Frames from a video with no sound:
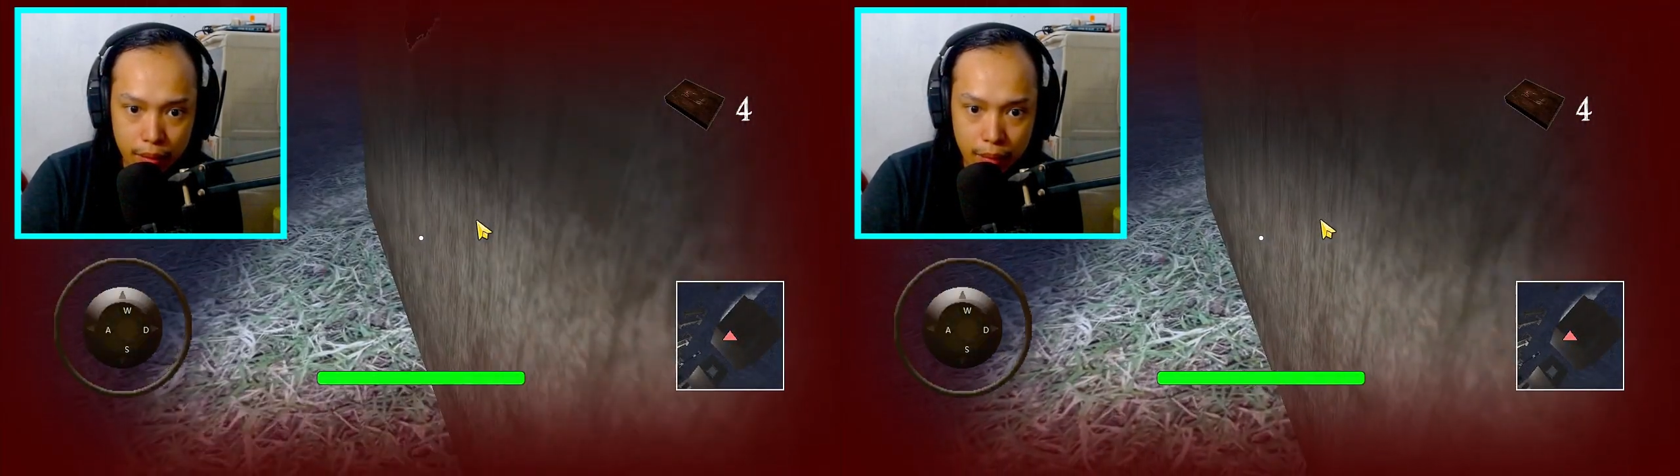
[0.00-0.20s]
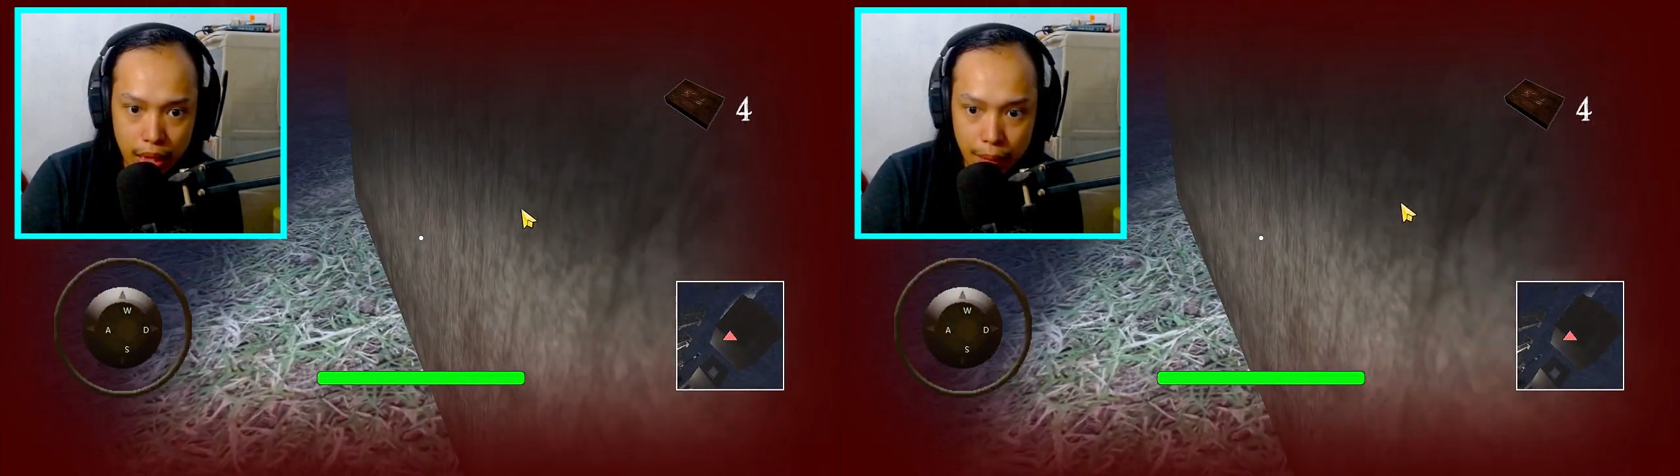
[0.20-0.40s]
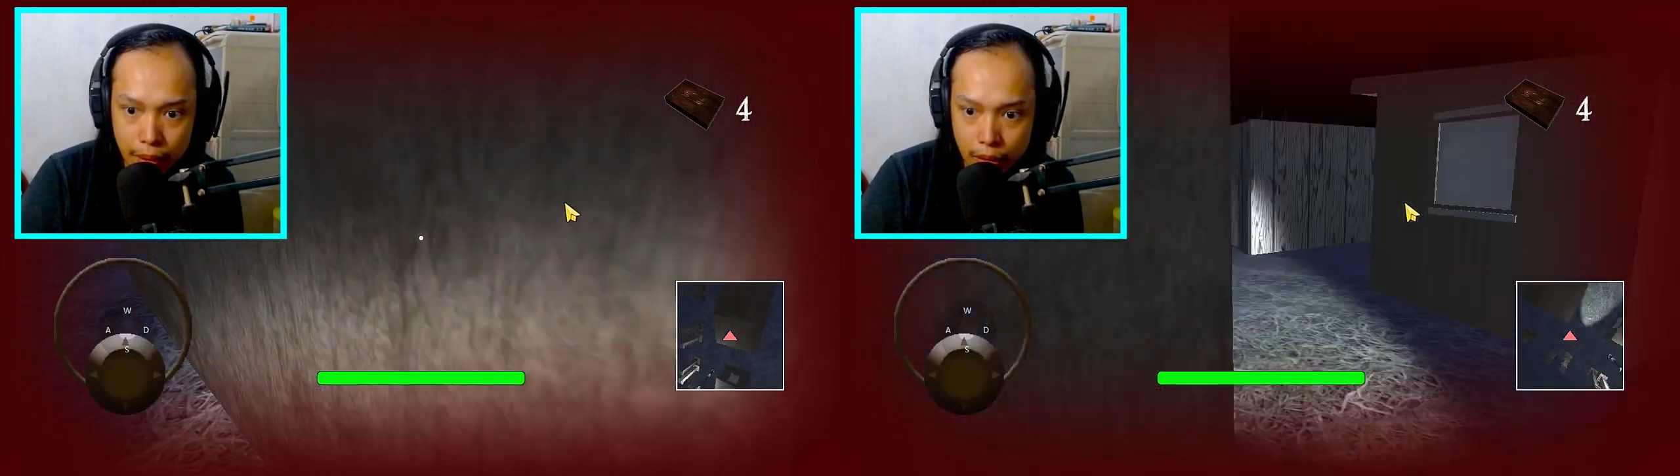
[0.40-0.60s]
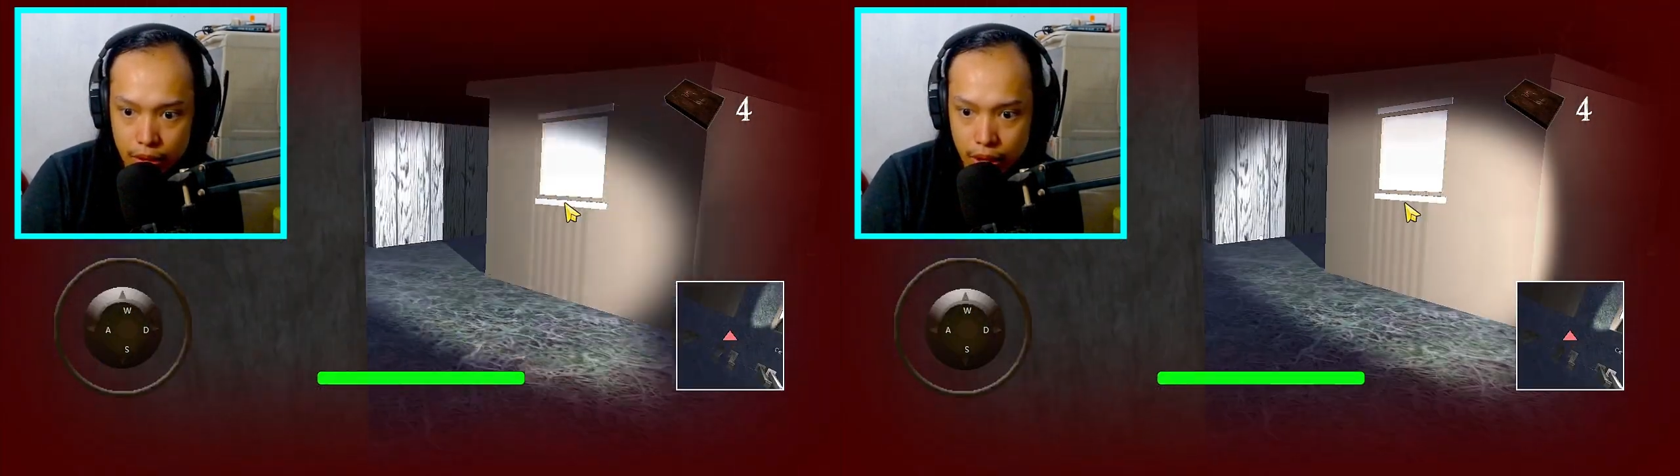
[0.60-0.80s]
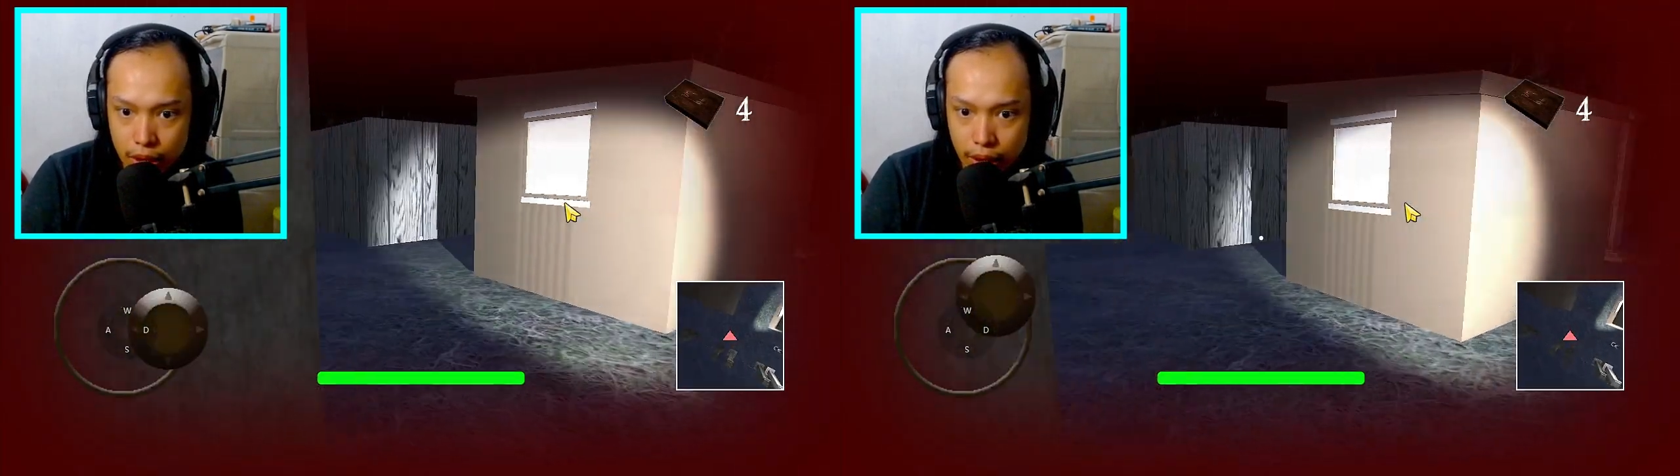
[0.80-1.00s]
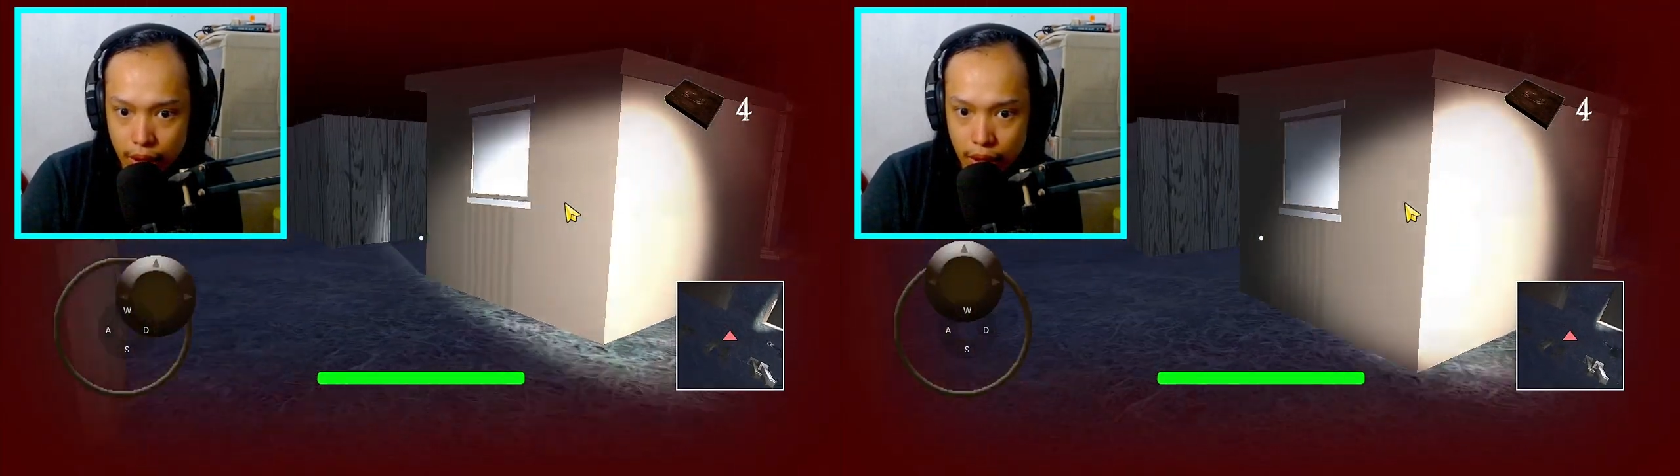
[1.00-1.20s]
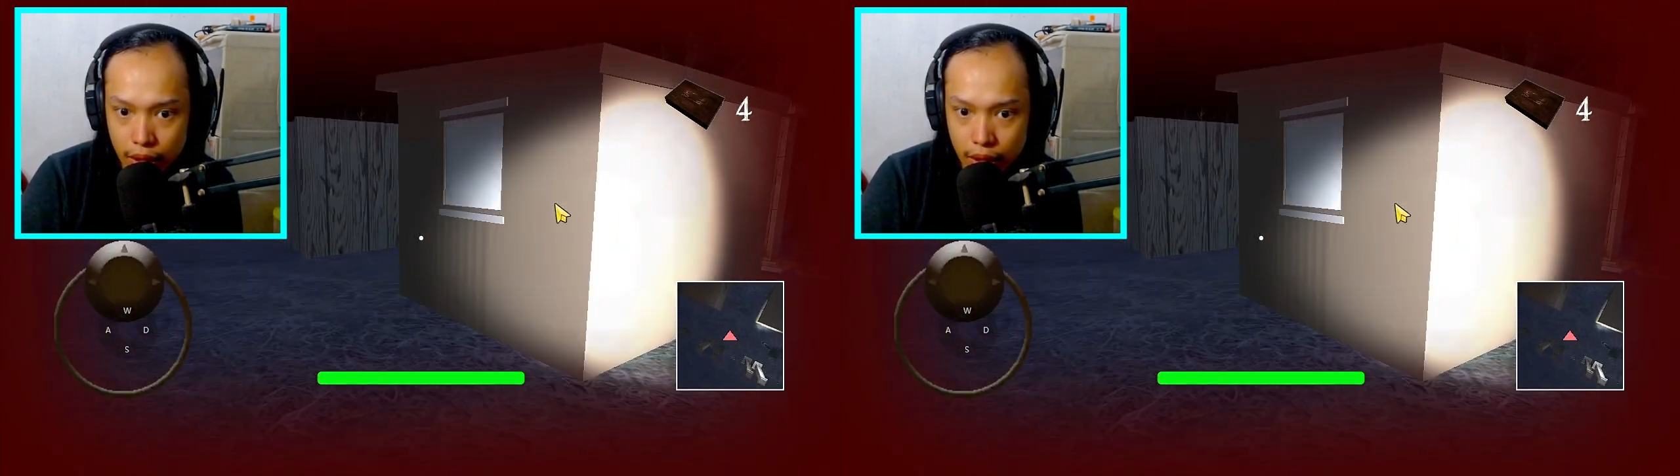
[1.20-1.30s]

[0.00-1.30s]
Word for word: malaman kung saan ka